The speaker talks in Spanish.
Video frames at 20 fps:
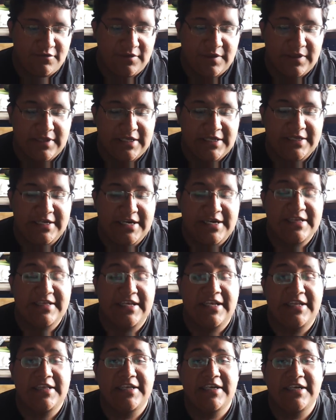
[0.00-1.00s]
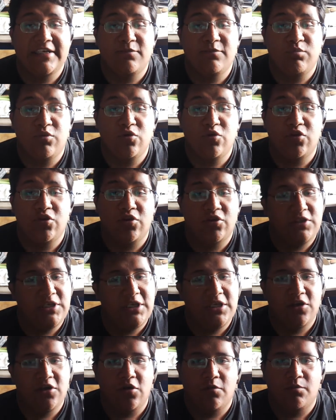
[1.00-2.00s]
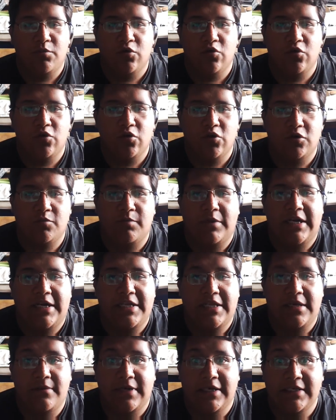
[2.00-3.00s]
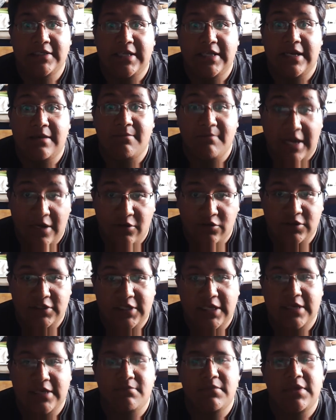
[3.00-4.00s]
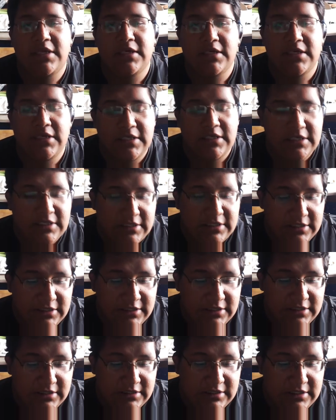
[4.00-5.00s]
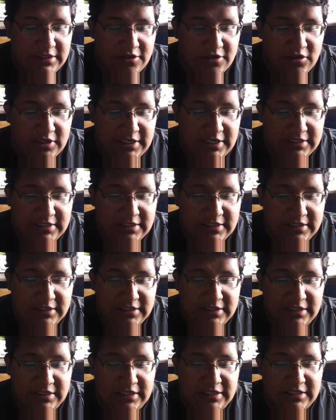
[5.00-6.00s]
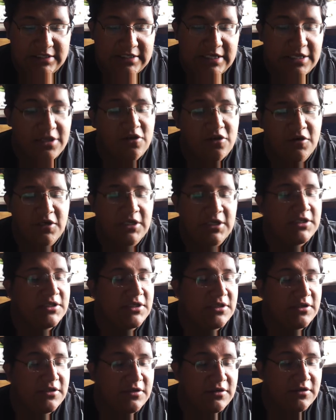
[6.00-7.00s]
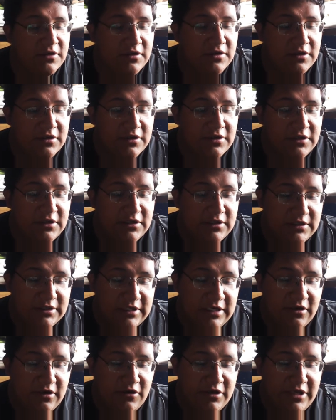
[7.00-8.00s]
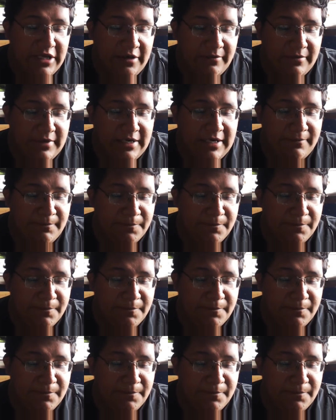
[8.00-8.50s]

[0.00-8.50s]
de 33.5 puntos para llevarse el mouse gamer, señoras y señores, se lo lleva